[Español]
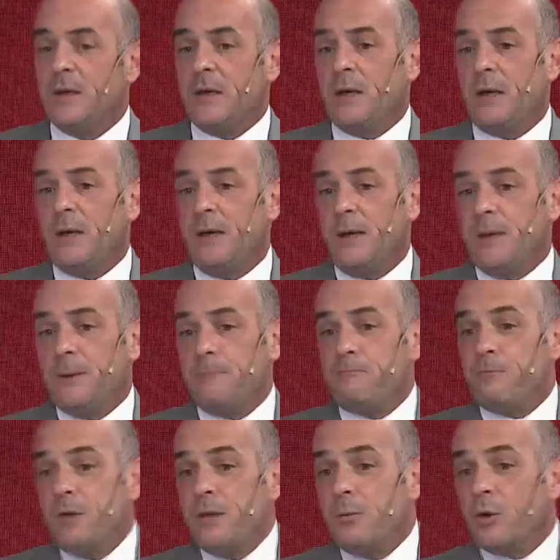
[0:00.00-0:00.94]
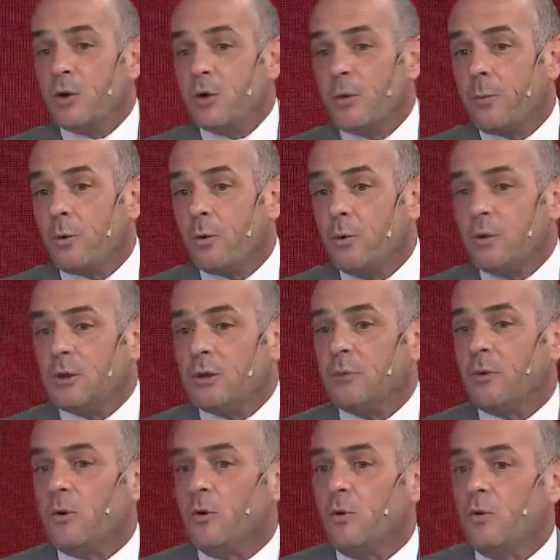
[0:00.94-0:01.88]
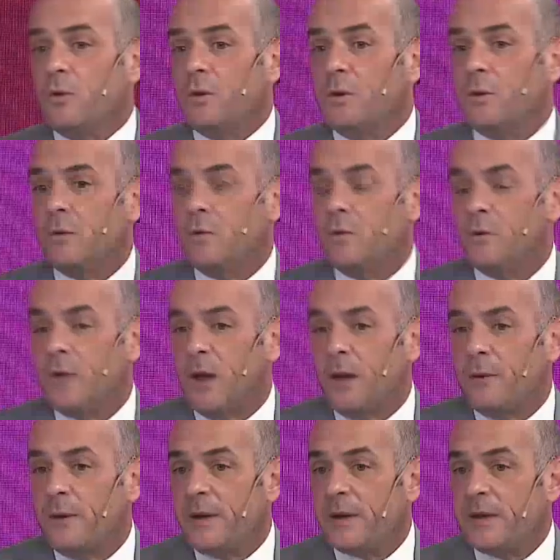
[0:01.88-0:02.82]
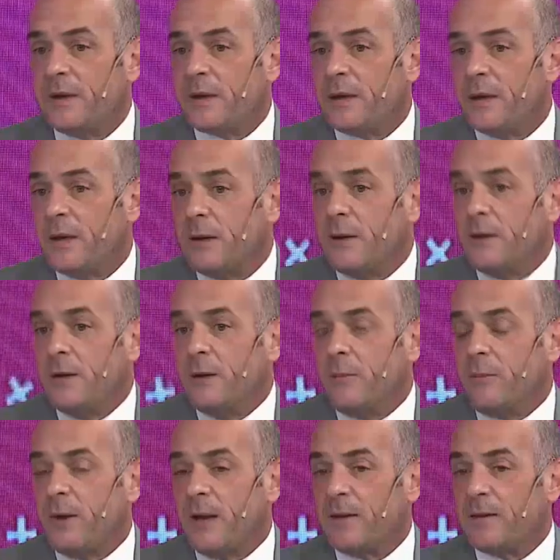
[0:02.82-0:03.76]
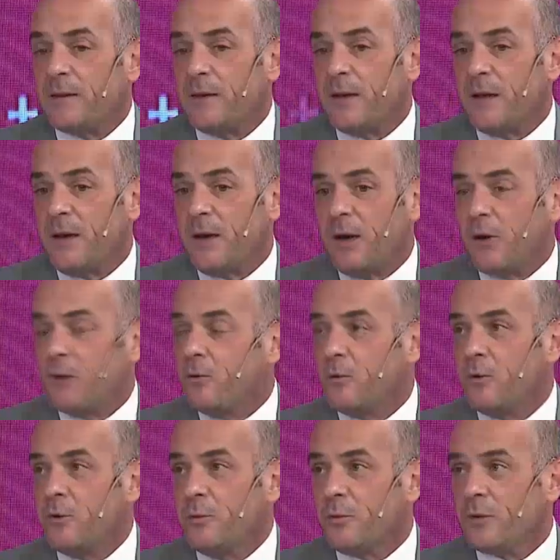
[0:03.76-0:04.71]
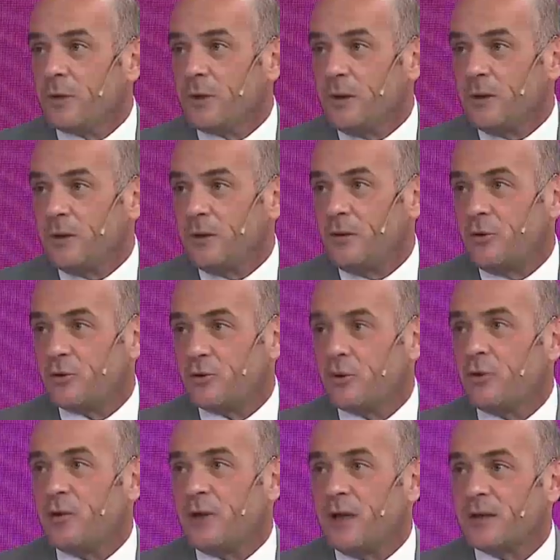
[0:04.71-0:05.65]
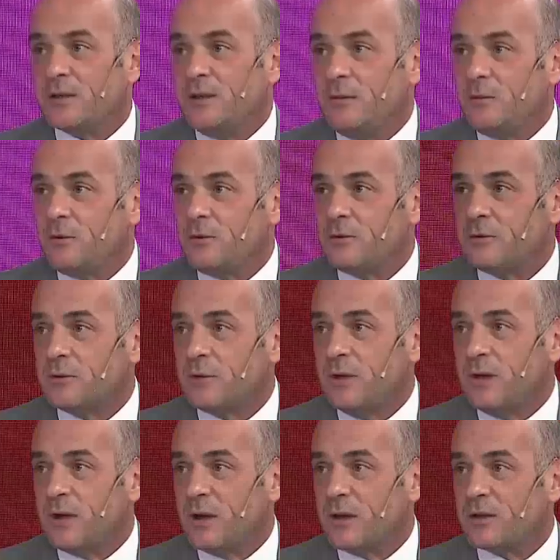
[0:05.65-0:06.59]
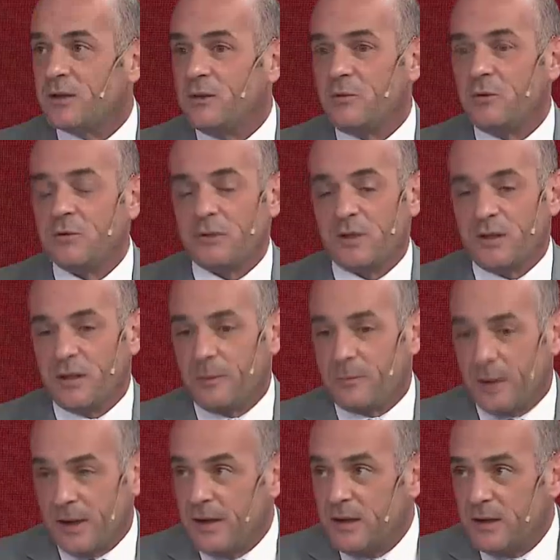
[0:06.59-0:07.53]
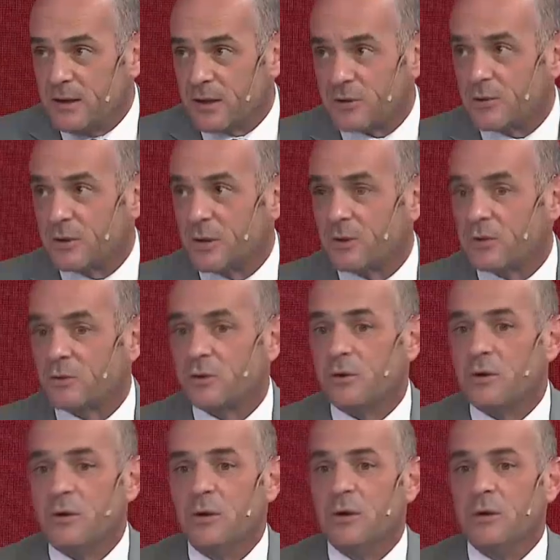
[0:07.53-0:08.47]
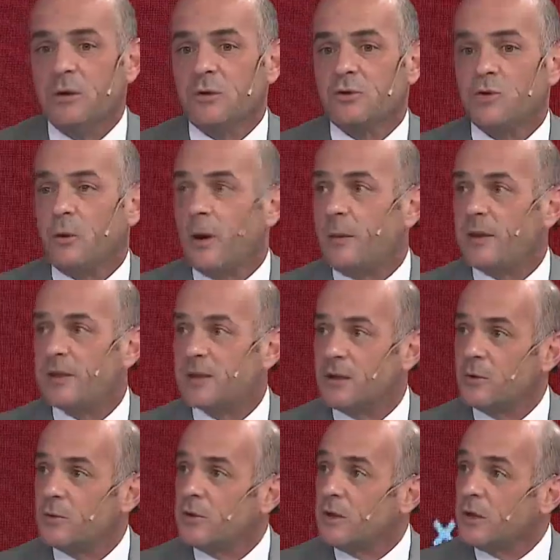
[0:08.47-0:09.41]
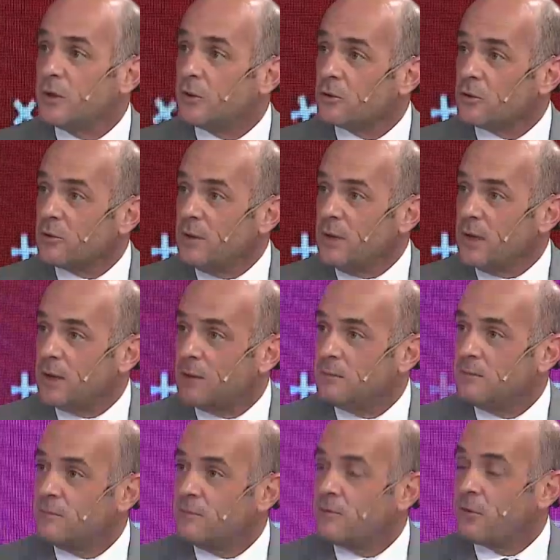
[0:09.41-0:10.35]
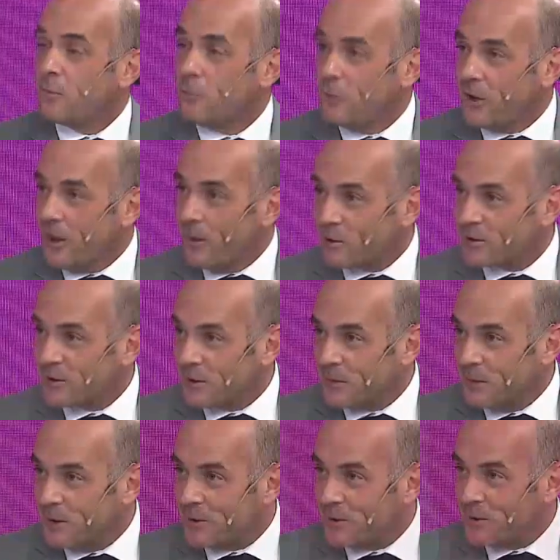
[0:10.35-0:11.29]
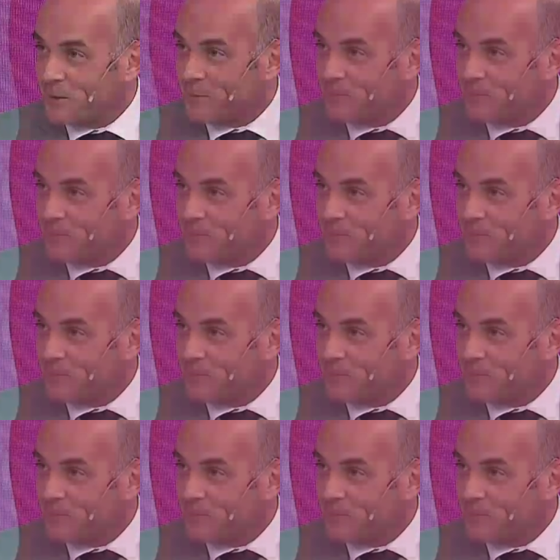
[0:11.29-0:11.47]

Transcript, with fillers: Eh, y bueno, y por último, un, un, Alberdi que plantea algo muy importante. Nosotros nacimos y crecimos, este país nació y creció sobre la base de una dicotomía formulada por Sarmiento,